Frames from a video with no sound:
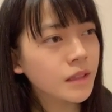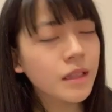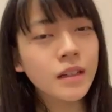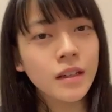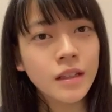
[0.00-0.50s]

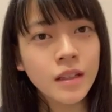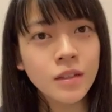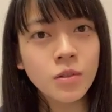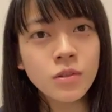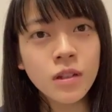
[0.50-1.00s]
なんか
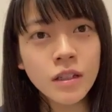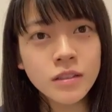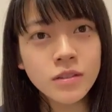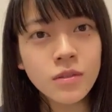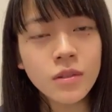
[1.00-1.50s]
ね、告
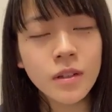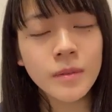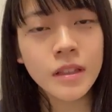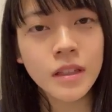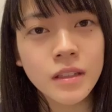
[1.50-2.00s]
白動画
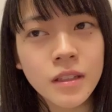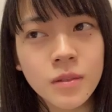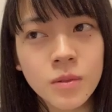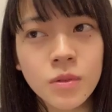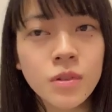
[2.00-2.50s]
みたい
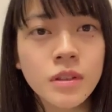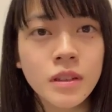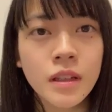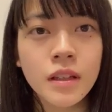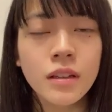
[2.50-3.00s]
なのを撮っ
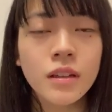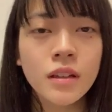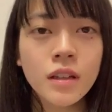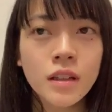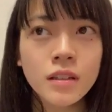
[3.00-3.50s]
て、
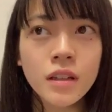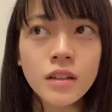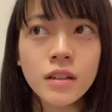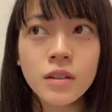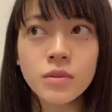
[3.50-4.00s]
な
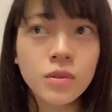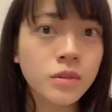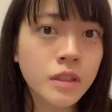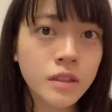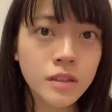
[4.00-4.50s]
んかの
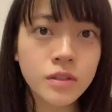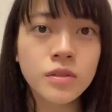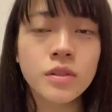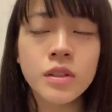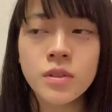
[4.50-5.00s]
特典でつ
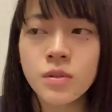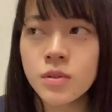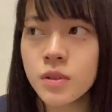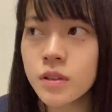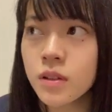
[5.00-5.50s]
くんですけど、
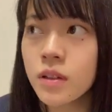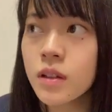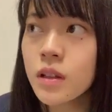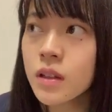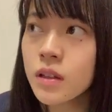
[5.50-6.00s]
それって
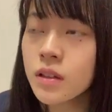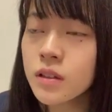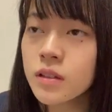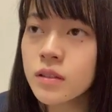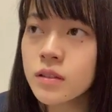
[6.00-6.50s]

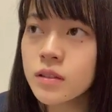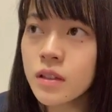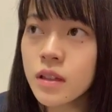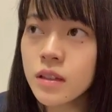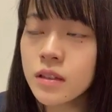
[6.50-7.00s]

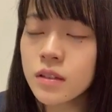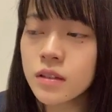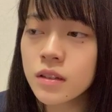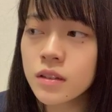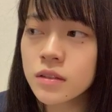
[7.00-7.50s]
で、なん
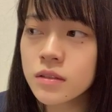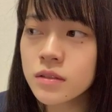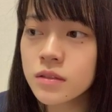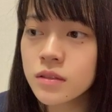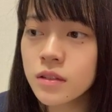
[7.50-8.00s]
か
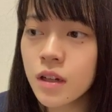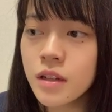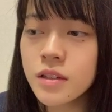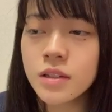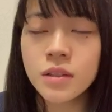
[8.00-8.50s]

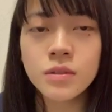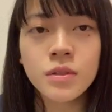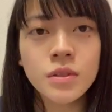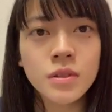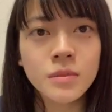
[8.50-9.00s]
カレンちゃんと
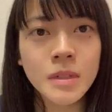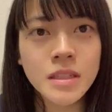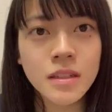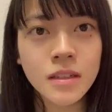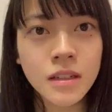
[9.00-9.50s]
一緒に待
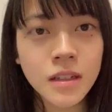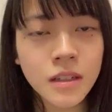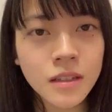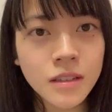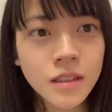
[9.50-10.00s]
ちなが
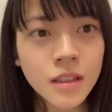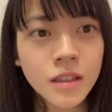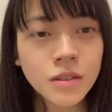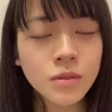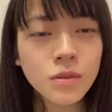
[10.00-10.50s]
ら
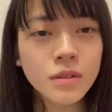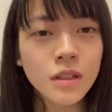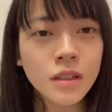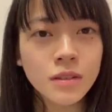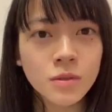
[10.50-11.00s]
どん
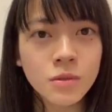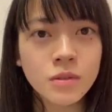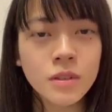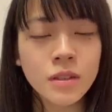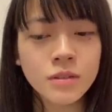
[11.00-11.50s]
な
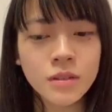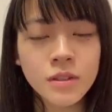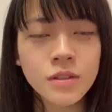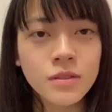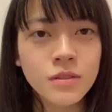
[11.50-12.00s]
告白に
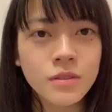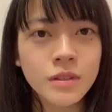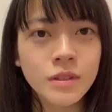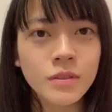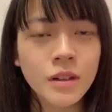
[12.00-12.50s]
すんのっ
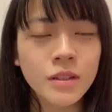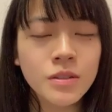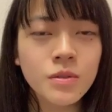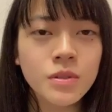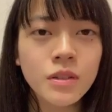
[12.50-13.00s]
ていう
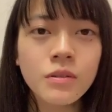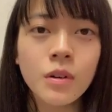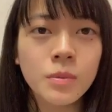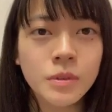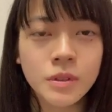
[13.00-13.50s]
話をしたの
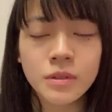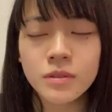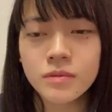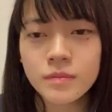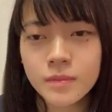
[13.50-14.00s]
は覚えてる。